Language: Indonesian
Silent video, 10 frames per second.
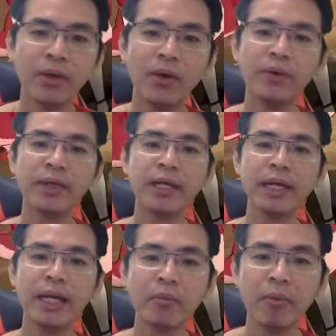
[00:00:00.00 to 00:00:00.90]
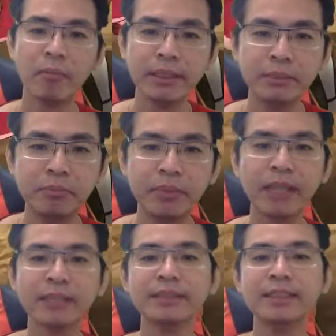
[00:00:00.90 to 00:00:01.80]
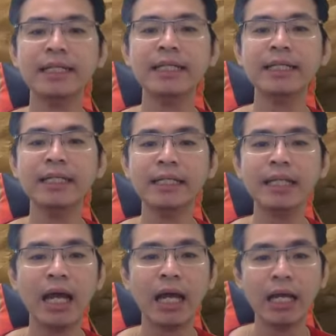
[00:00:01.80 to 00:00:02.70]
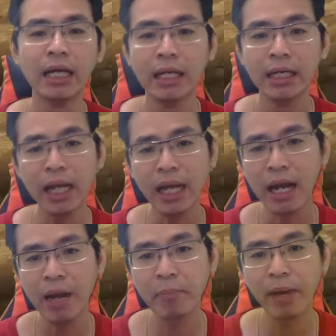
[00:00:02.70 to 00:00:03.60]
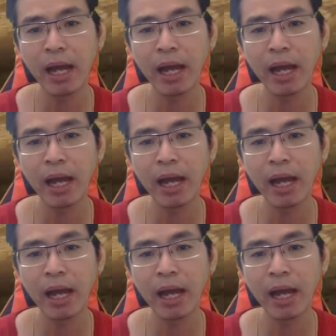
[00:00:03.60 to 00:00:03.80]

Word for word: Oke, nggak apa-apa, jebret, beli. Nah, ya kenapa